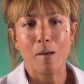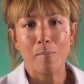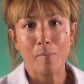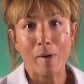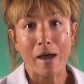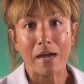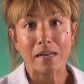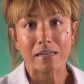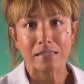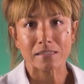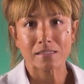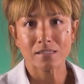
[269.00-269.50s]

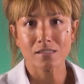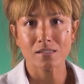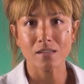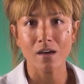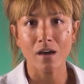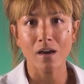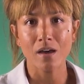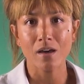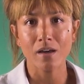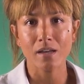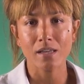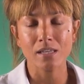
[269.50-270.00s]
parlé de
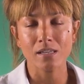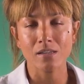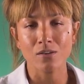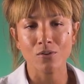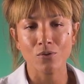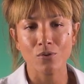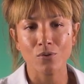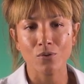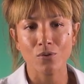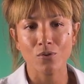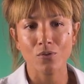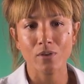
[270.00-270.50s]
ça et,
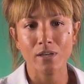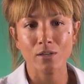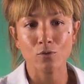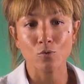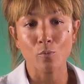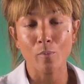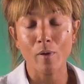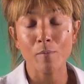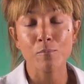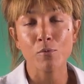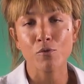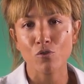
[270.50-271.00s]
euh, de ne
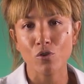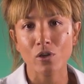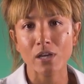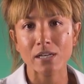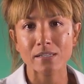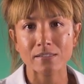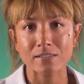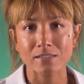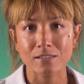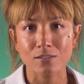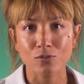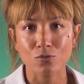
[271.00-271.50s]
pas me
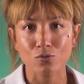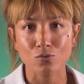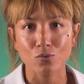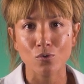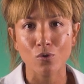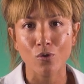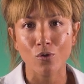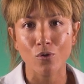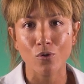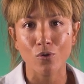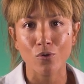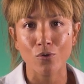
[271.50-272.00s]
focaliser
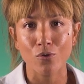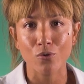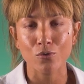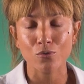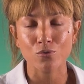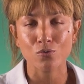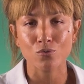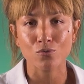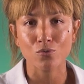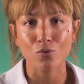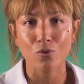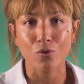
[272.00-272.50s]
sur, euh,
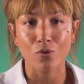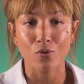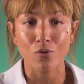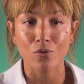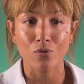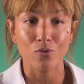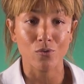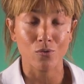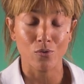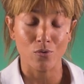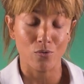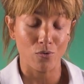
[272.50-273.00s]
sur
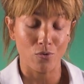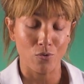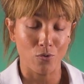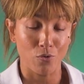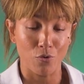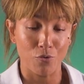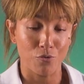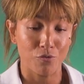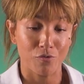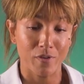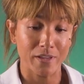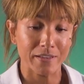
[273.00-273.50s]

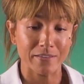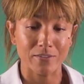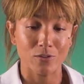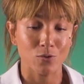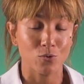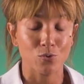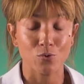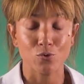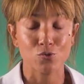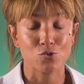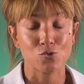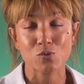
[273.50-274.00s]
le fait
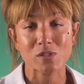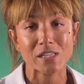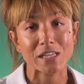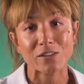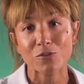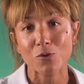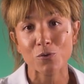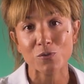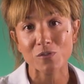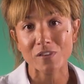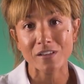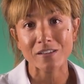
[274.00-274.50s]
de juste
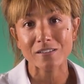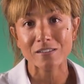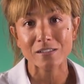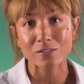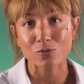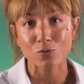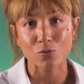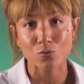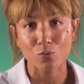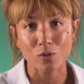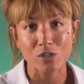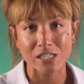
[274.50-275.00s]
être enceinte et
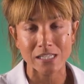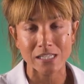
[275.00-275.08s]
que ce soit